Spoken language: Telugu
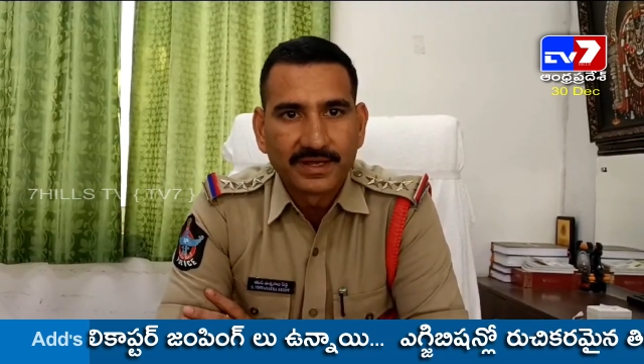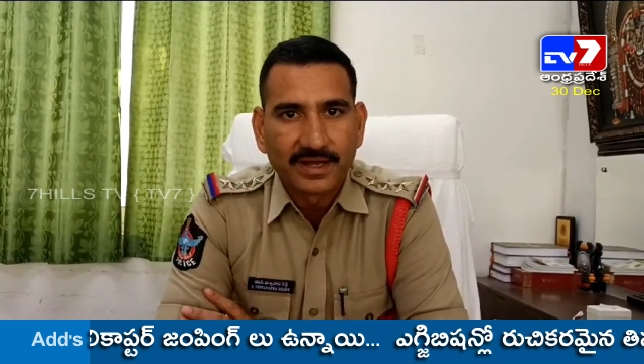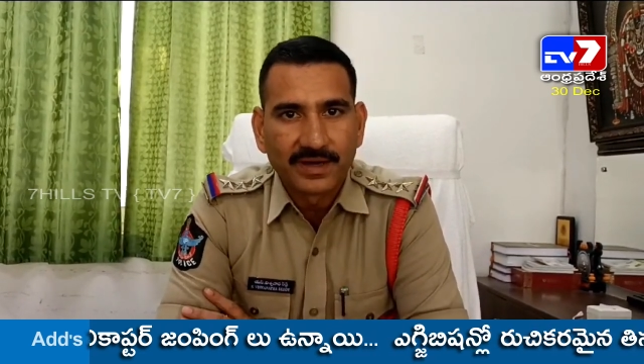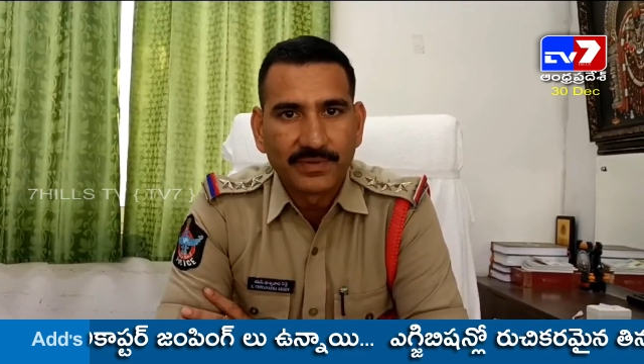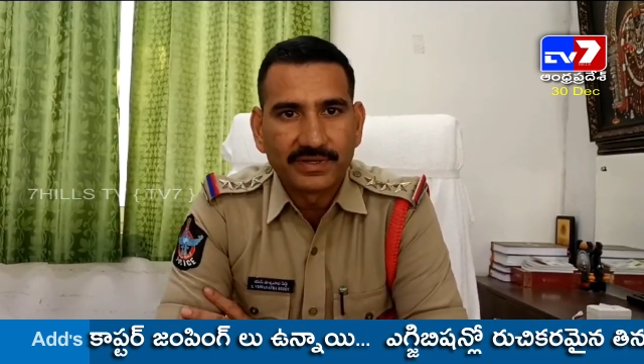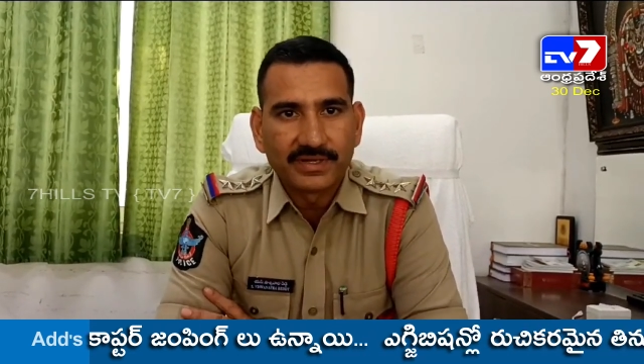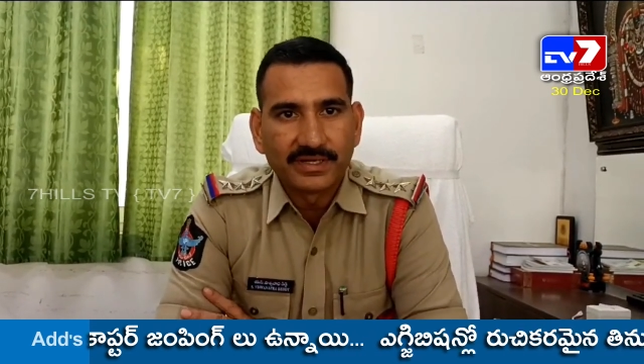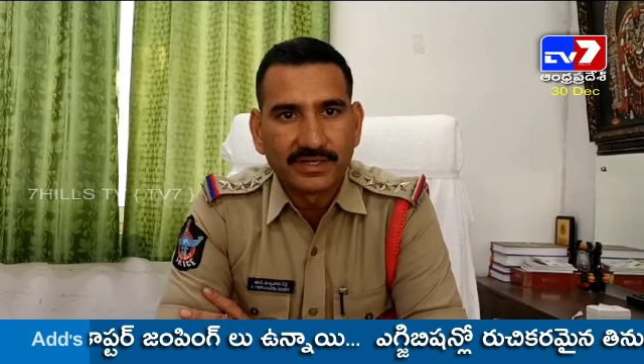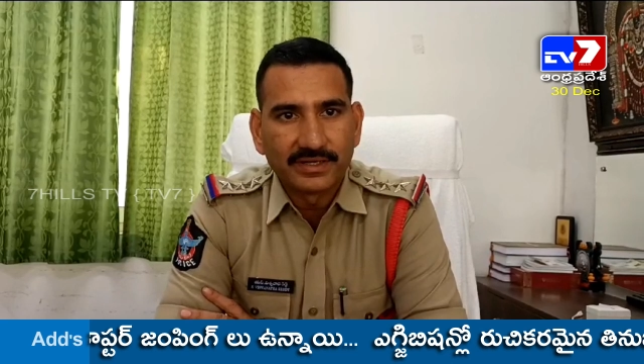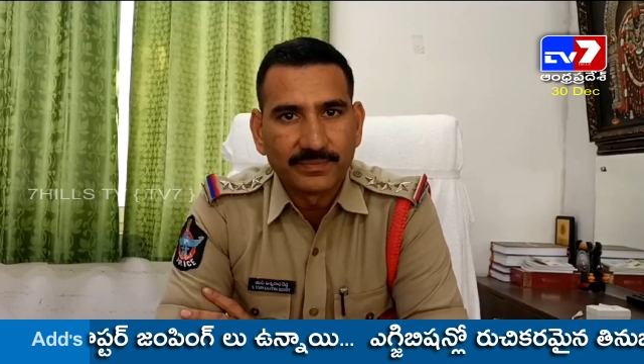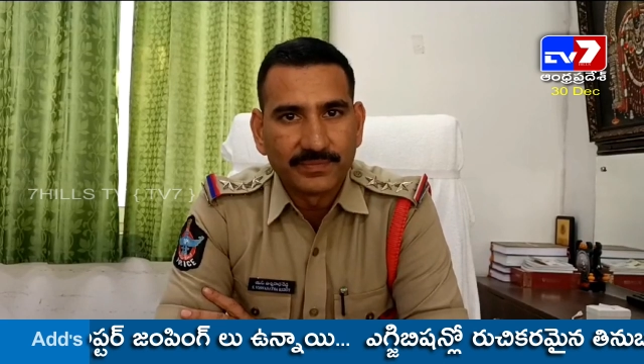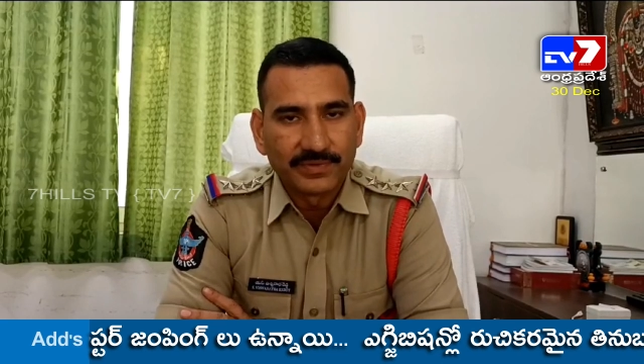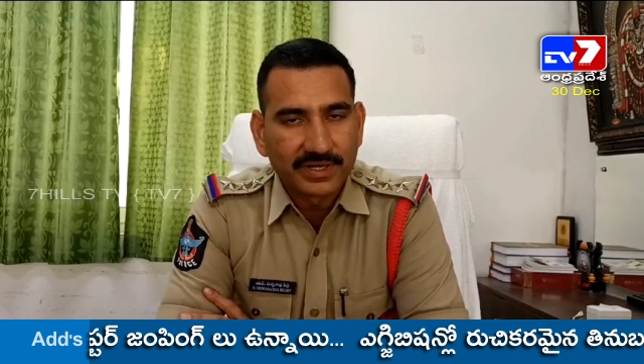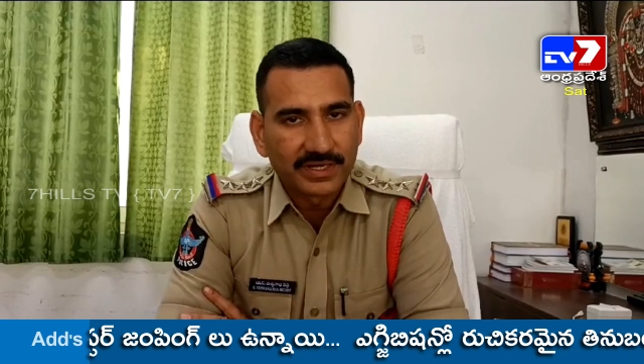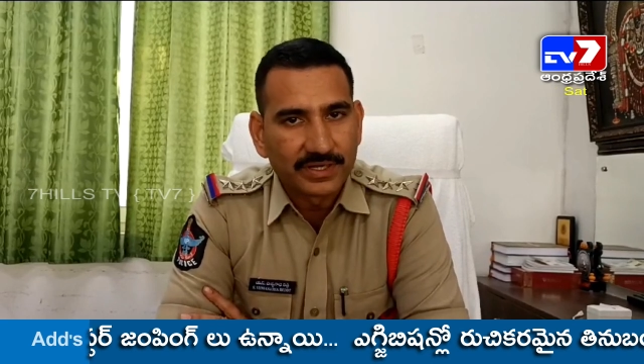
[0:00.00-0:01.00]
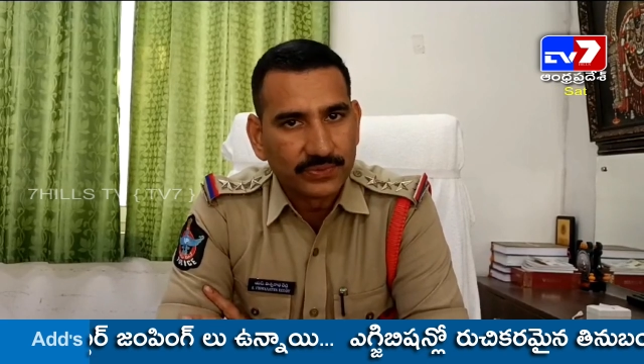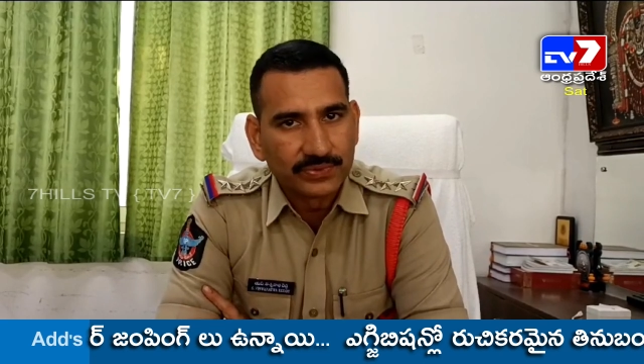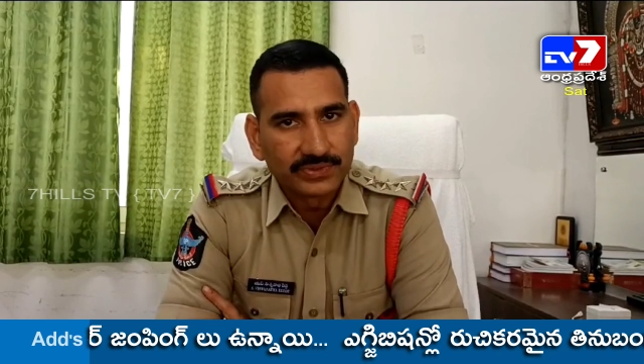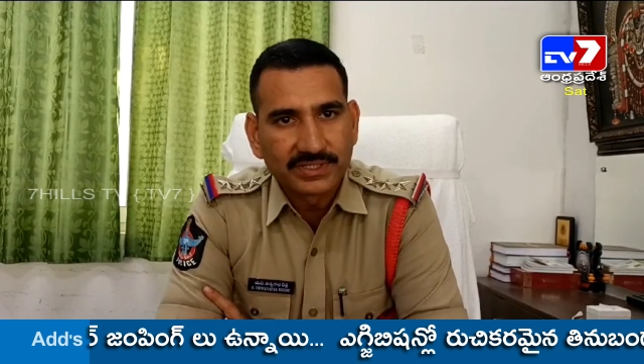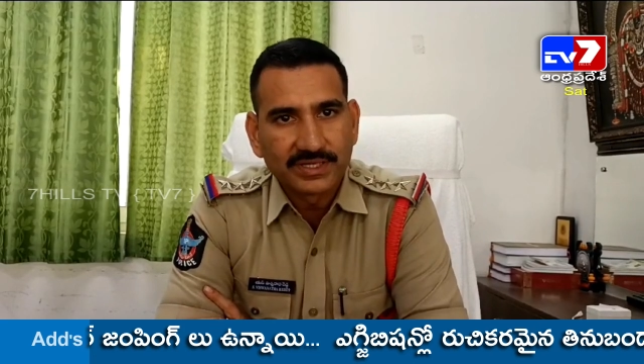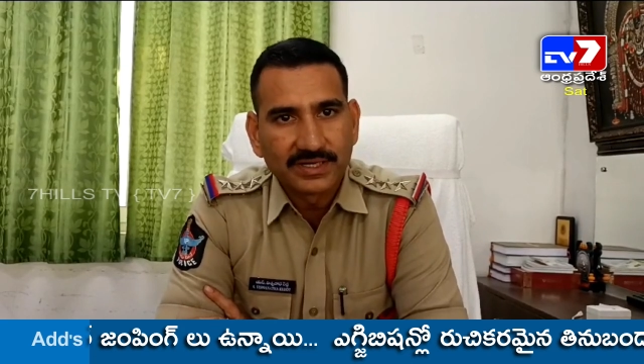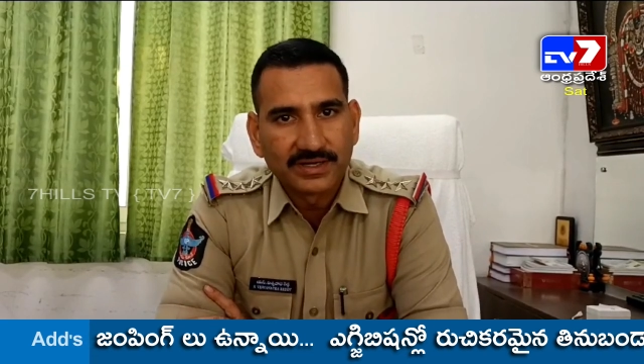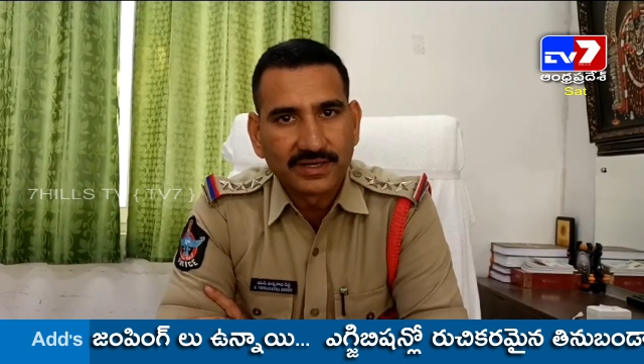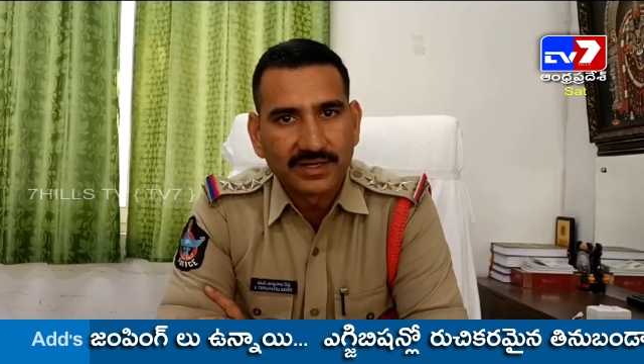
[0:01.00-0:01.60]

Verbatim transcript: కాబట్టి ముఖ్యంగా యువత